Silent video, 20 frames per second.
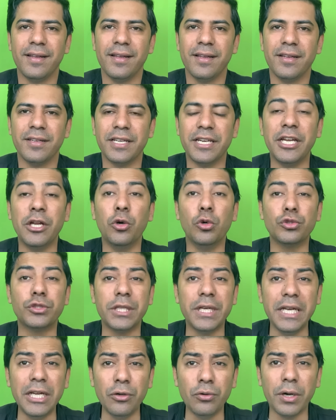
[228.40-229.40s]
यानी
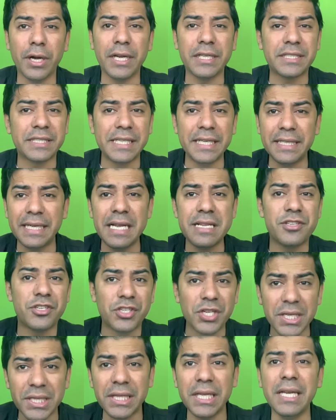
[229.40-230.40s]
उतनी उन्होंने सीटें
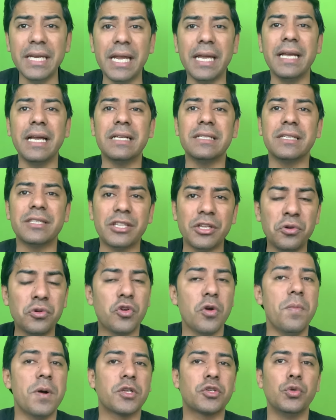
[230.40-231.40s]
जीती नहीं है जितनी
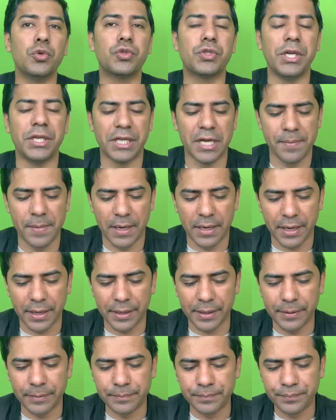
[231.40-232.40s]
उनको मखसूस सीटें मिल रही
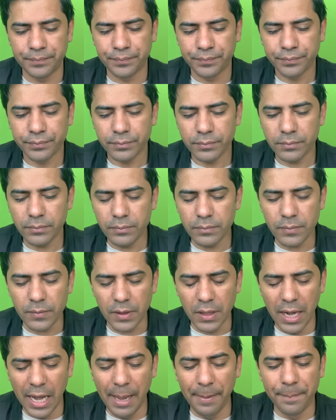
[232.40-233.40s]
हैं
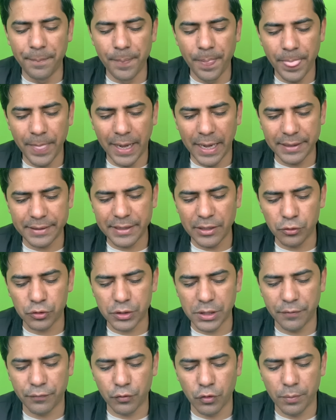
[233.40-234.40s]
अब आते हैं उस
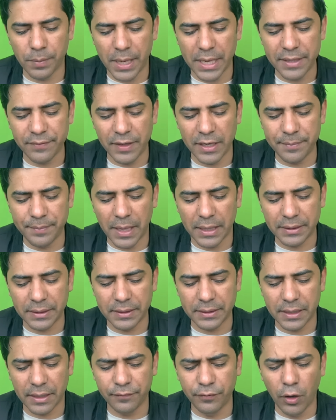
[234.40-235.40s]
तरफ कुर्बानी वाली बात
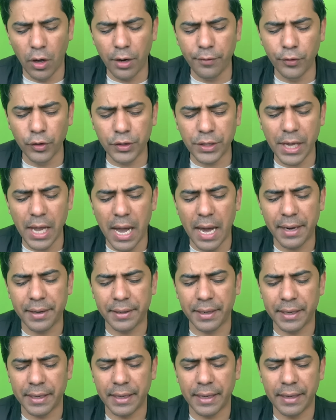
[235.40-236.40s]
की तरफ और वो तैयार
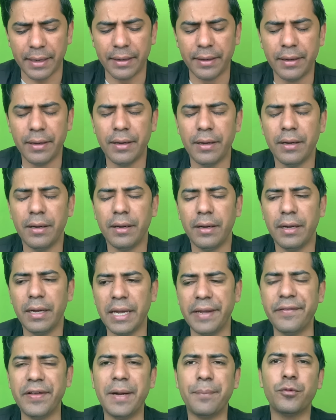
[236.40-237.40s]
नहीं है
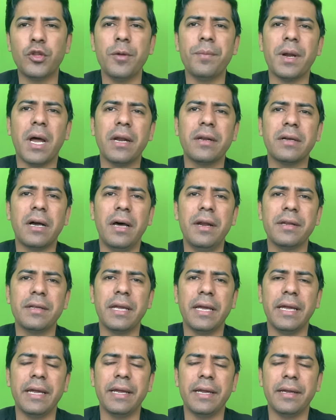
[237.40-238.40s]
इवन अब तो इमरान खान
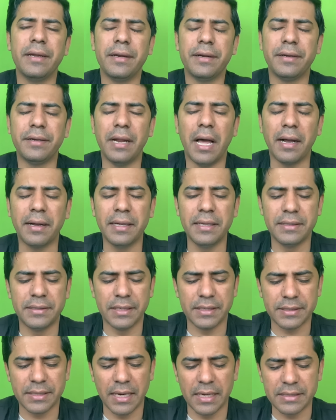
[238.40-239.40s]
के नाकद
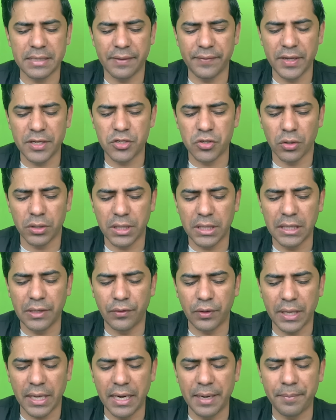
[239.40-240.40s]
जिस तरह जावेद चौधरी हैं
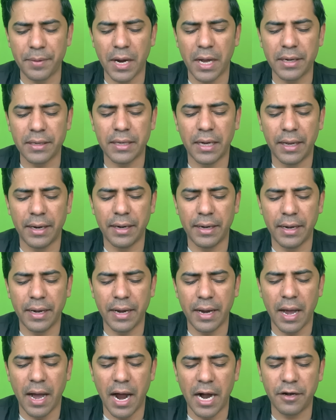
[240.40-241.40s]
वो कह रहे हैं इमरान खान
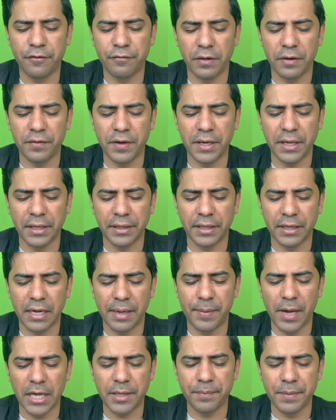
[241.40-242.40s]
ने 8 फरवरी के
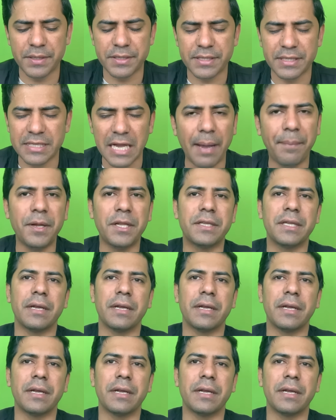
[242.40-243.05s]
इंतबात में साबित कर